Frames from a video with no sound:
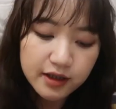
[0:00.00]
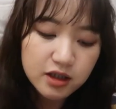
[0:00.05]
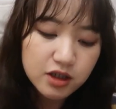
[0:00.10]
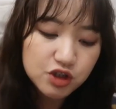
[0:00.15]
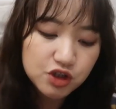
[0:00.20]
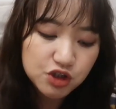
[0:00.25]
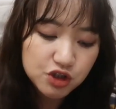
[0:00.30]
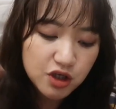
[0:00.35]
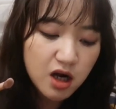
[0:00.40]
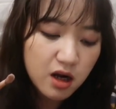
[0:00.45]
一个
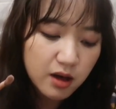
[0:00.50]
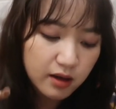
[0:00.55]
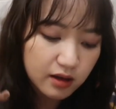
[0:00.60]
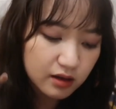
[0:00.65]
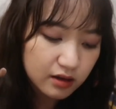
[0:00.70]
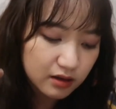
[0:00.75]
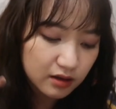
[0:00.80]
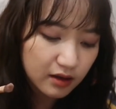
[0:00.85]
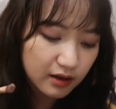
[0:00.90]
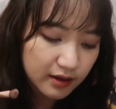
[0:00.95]
十
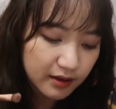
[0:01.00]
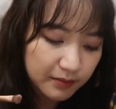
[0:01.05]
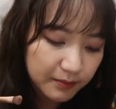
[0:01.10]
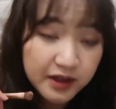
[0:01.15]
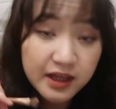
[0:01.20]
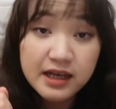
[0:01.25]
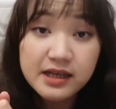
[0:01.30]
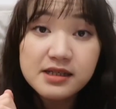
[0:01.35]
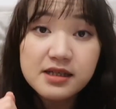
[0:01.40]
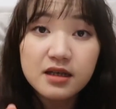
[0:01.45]
二个
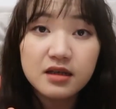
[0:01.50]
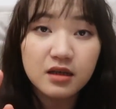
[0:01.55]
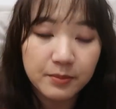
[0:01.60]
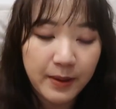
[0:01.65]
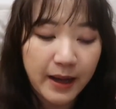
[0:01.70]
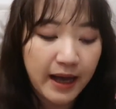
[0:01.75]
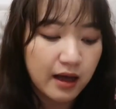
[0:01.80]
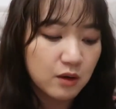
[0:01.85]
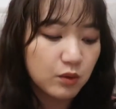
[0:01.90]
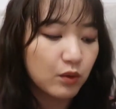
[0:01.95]
颜色的
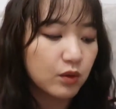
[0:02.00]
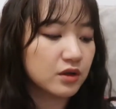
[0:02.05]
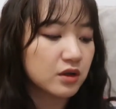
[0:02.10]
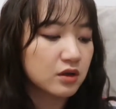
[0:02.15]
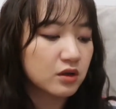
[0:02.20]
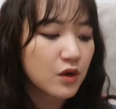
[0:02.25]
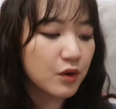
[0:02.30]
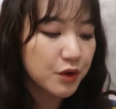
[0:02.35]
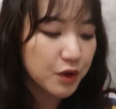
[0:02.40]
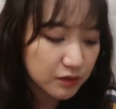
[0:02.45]
盘，我
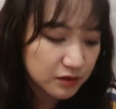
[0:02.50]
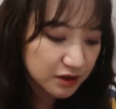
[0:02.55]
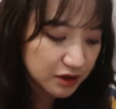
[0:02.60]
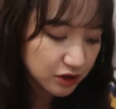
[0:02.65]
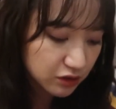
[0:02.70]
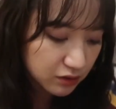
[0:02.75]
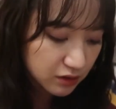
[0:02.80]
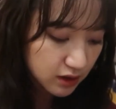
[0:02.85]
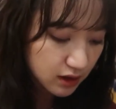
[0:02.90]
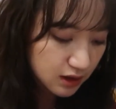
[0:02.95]
能够用
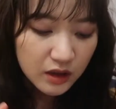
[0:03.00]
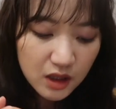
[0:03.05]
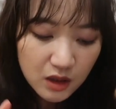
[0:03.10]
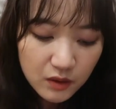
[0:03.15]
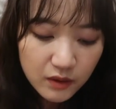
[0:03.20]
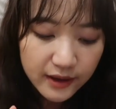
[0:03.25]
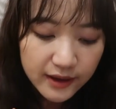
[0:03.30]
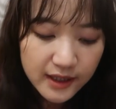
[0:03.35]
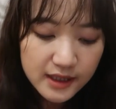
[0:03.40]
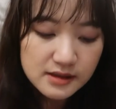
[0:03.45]
其中的
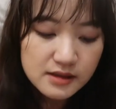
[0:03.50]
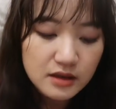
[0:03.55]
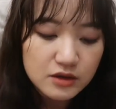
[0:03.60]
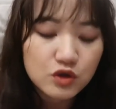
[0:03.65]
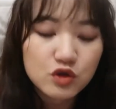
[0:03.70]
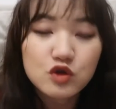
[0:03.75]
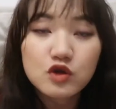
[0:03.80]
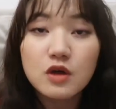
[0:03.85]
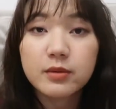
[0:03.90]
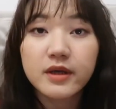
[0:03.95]
六个颜色，
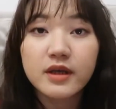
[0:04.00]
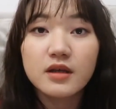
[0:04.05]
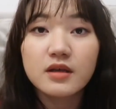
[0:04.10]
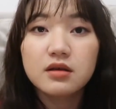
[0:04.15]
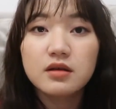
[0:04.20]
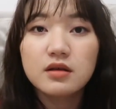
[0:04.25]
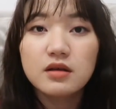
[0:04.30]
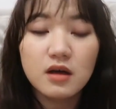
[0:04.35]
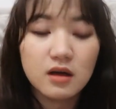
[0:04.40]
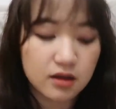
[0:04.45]
就说明
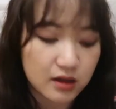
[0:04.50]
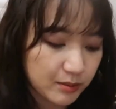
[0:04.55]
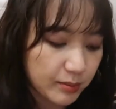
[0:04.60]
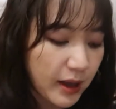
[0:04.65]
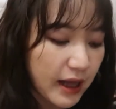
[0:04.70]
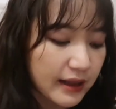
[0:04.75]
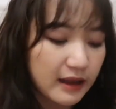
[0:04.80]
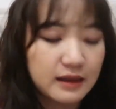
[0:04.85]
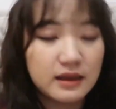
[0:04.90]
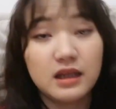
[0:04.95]
啊一
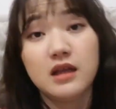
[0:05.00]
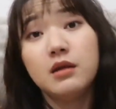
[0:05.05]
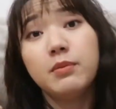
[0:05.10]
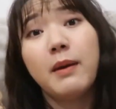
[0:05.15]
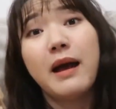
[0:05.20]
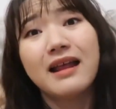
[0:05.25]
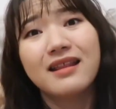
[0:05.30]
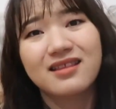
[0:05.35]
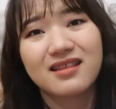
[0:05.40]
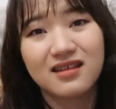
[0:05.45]
半一
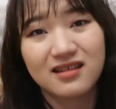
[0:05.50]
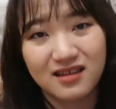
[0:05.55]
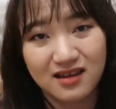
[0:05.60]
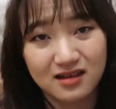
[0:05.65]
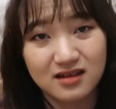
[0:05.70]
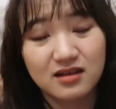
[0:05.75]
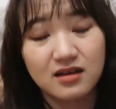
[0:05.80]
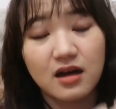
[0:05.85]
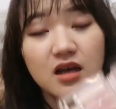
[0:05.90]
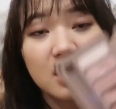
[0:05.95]
半了
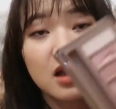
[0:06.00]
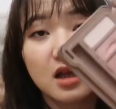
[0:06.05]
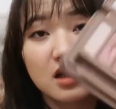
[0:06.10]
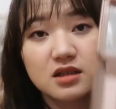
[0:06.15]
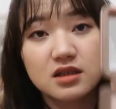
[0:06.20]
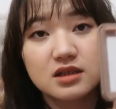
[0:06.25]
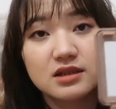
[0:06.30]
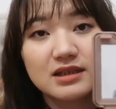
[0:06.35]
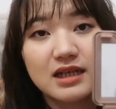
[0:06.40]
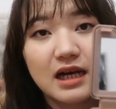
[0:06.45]
也可以了，
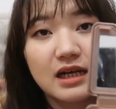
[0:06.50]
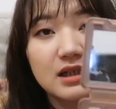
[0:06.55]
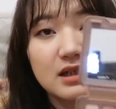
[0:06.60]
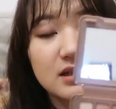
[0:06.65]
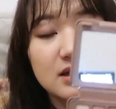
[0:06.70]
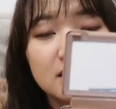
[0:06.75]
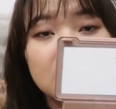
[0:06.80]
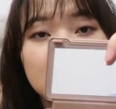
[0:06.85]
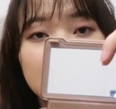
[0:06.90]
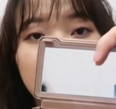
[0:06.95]
这个价
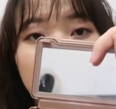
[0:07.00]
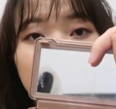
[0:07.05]
这个